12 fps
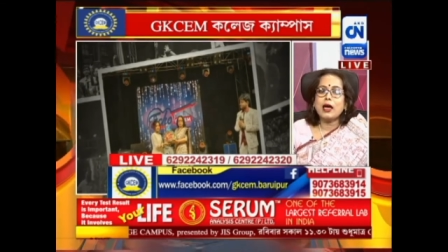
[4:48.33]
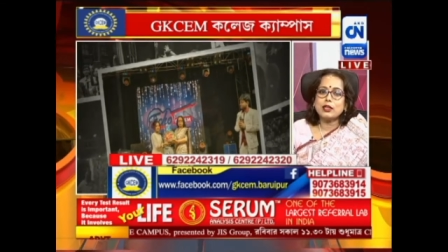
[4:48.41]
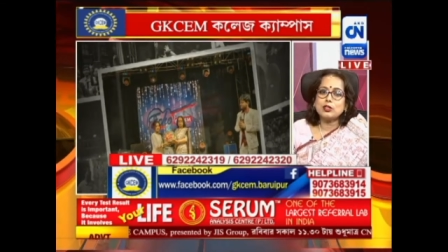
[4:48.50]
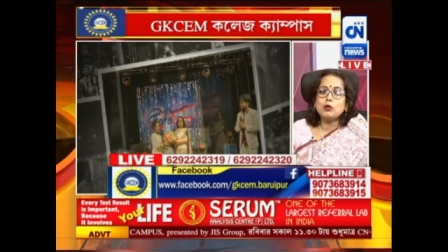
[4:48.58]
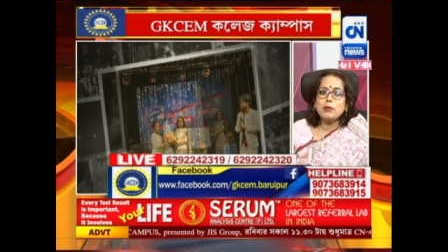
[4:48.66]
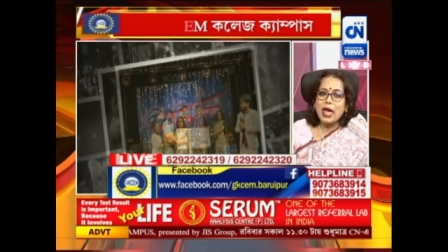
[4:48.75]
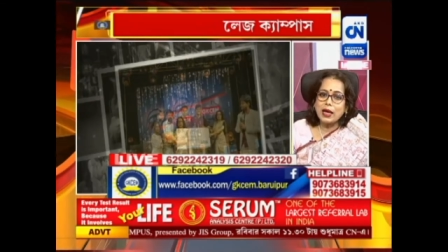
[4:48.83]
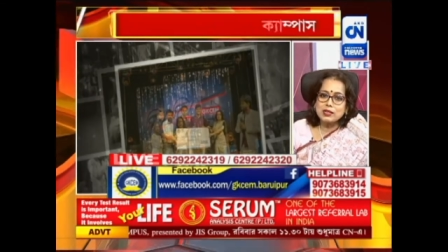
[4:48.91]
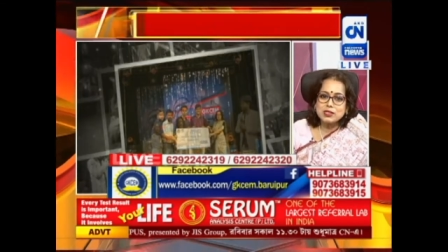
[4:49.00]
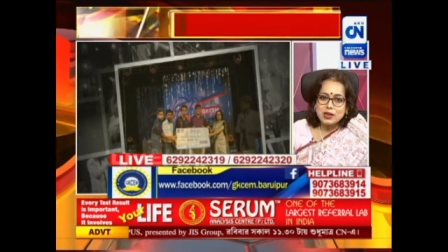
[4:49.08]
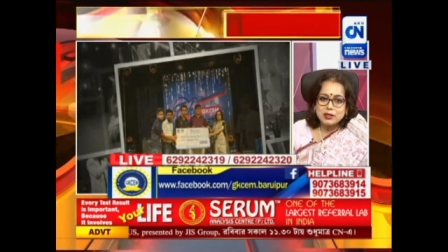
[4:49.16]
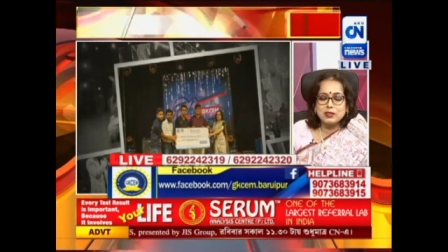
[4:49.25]
একদম
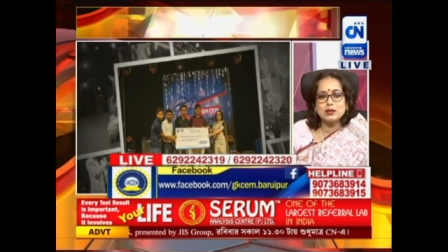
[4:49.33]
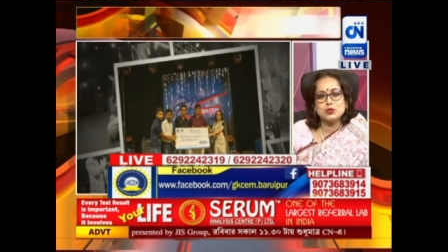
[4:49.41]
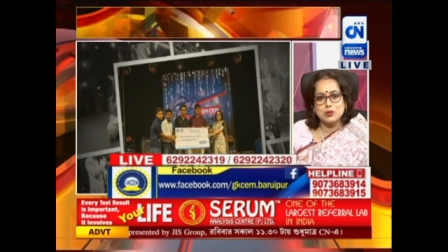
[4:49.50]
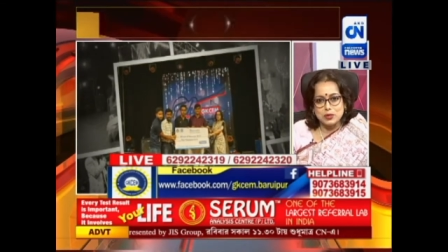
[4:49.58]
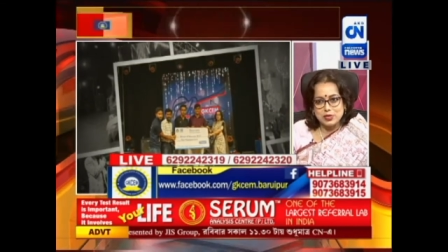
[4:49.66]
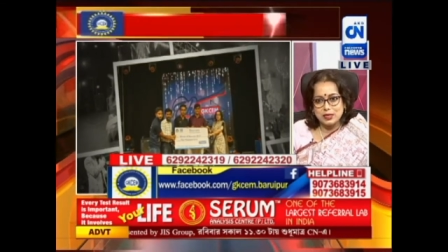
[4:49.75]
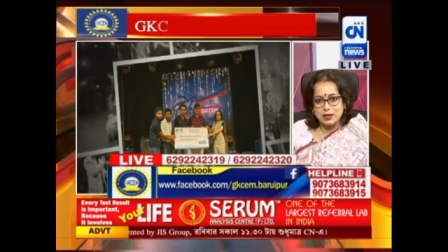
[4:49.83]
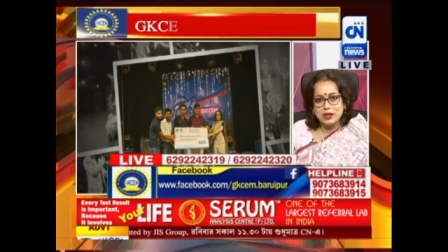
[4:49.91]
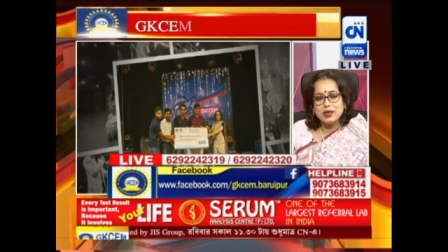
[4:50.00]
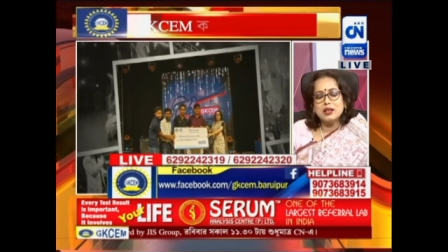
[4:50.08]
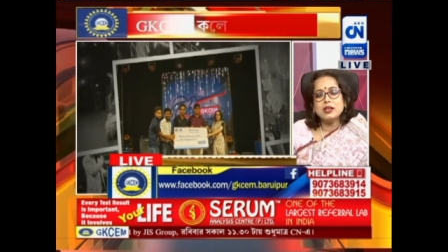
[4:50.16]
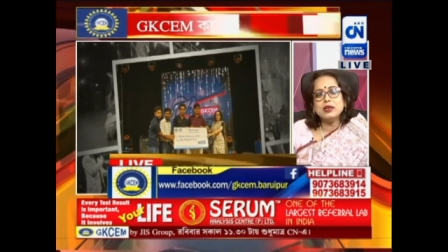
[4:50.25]
একসাথে চলছে
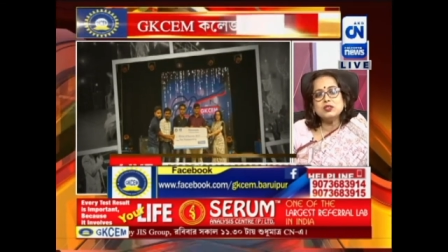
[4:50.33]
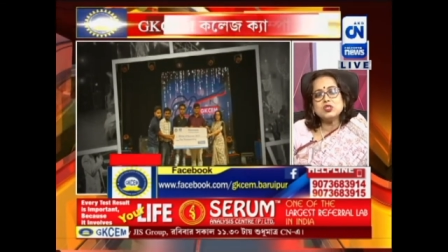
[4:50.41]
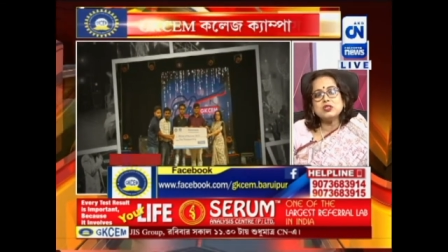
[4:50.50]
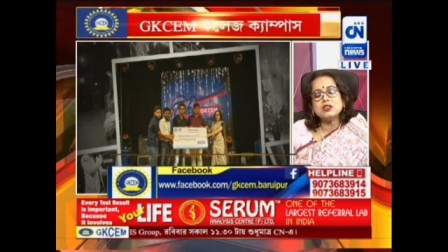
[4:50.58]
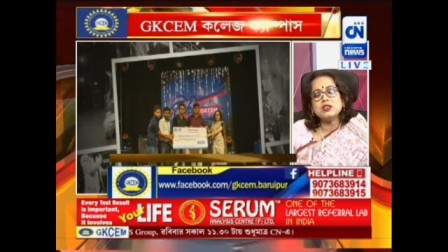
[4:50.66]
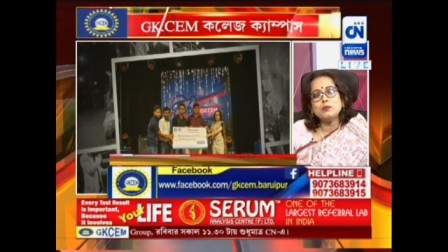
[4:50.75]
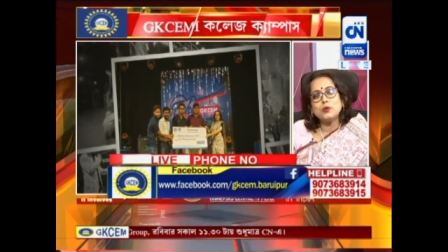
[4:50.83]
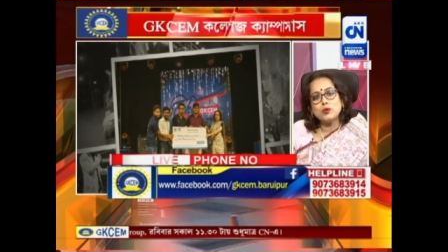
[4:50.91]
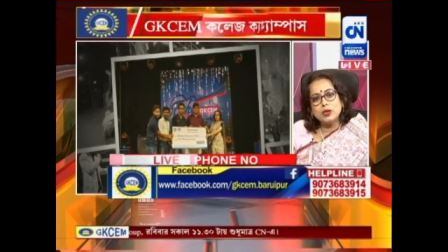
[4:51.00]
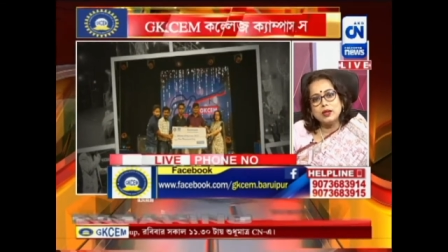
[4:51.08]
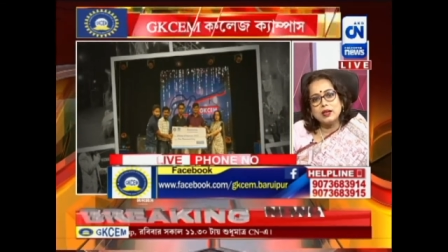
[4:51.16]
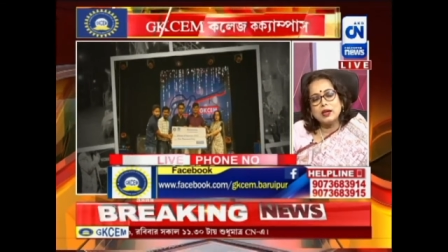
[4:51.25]
ইঞ্জিনিয়ারিং
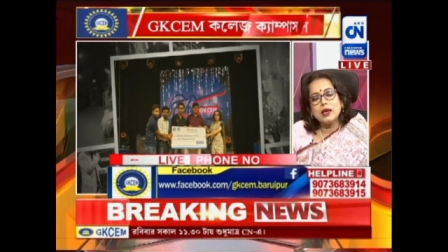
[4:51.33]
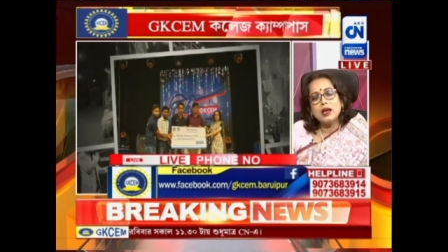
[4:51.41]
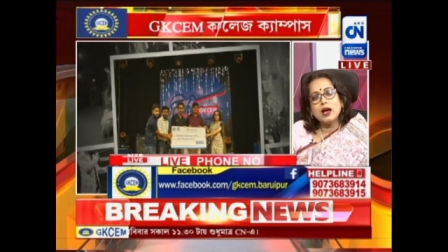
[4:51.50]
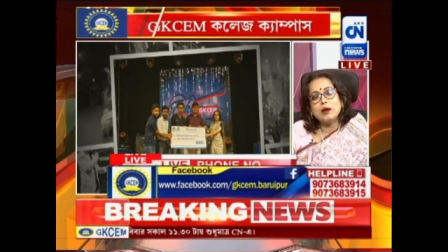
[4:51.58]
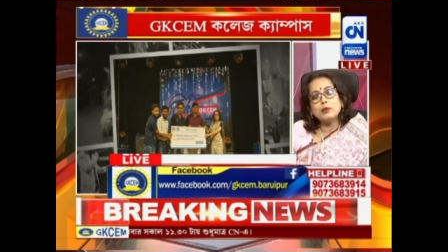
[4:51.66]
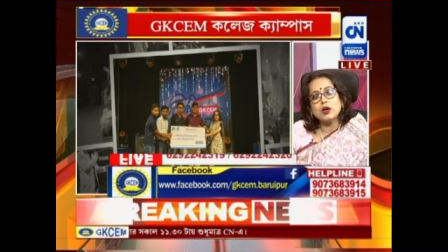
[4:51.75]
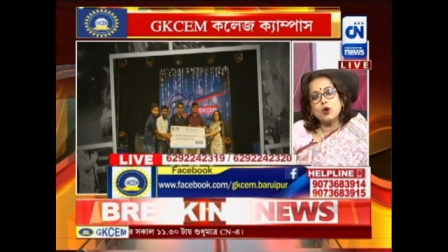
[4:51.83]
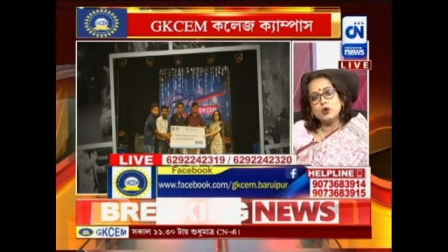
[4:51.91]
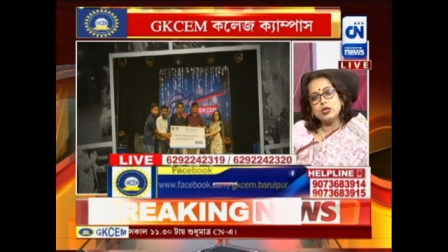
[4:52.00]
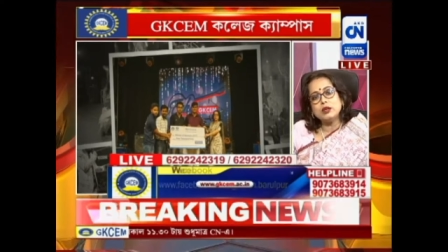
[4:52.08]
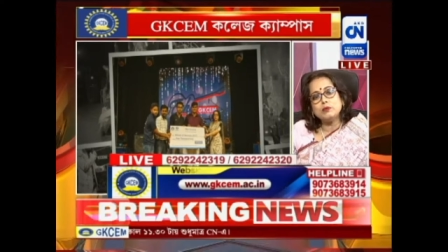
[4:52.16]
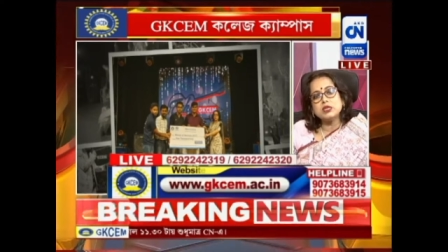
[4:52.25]
পড়লে আমরা
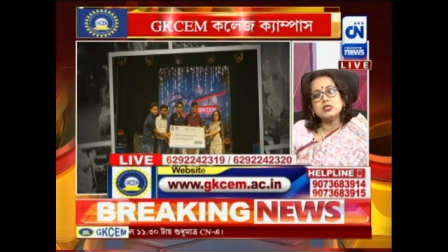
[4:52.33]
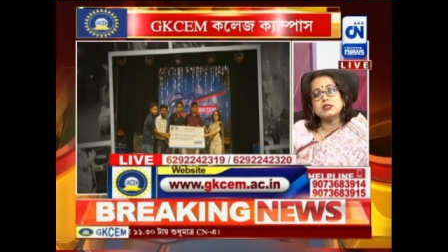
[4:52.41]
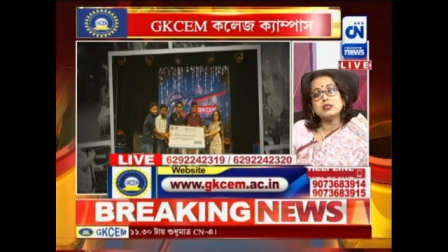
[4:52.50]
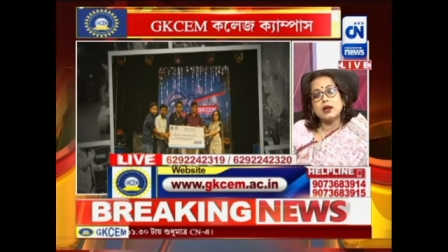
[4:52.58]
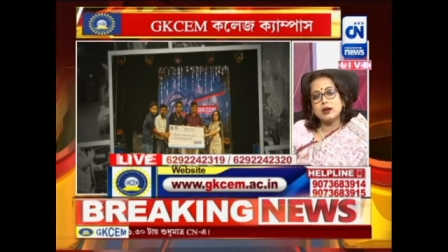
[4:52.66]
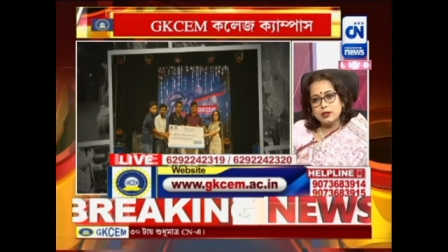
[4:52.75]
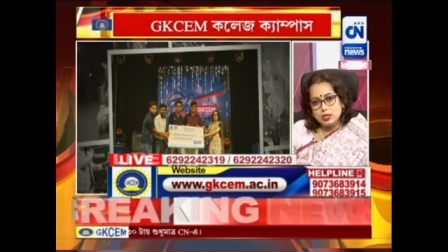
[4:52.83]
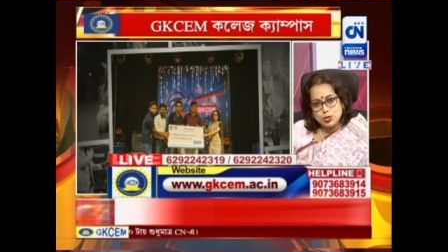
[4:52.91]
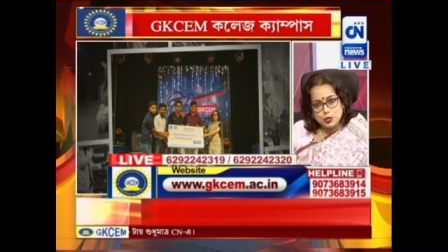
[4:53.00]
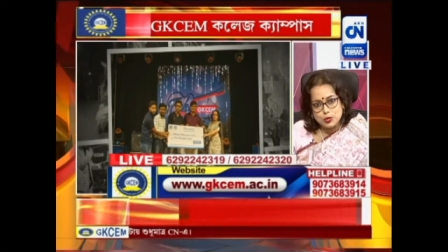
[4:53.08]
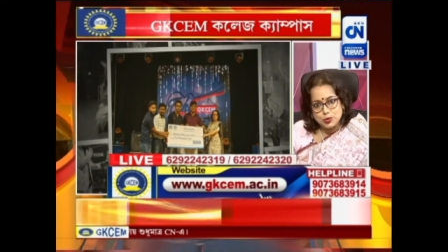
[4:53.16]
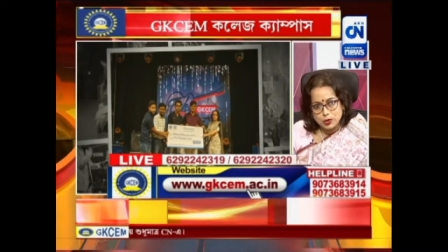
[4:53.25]
অনেক বেশি চাকরির
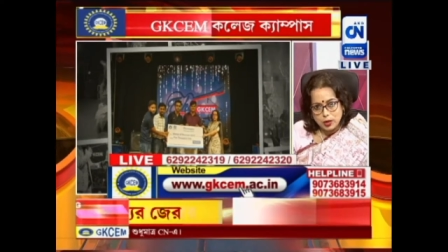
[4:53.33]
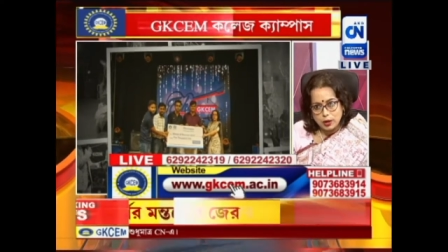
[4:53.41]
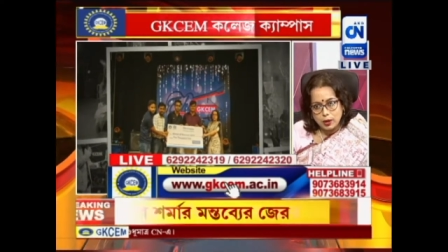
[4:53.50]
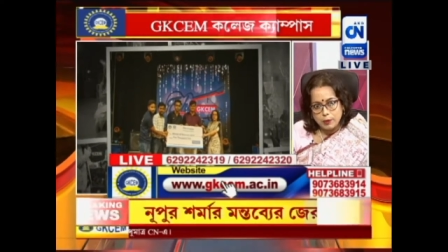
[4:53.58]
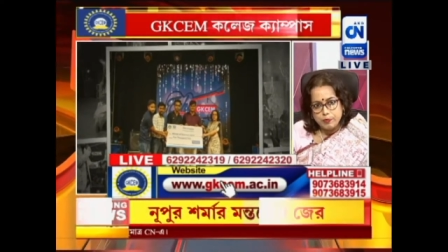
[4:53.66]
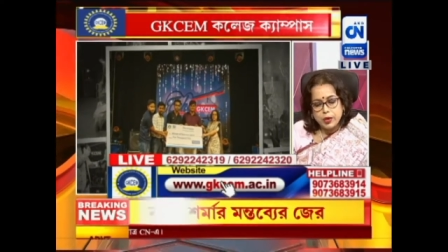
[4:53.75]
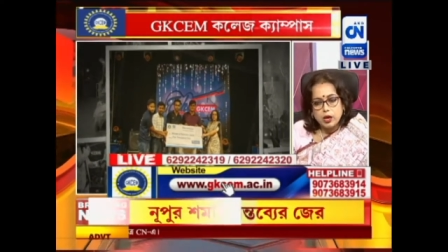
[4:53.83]
সুযোগ থাকে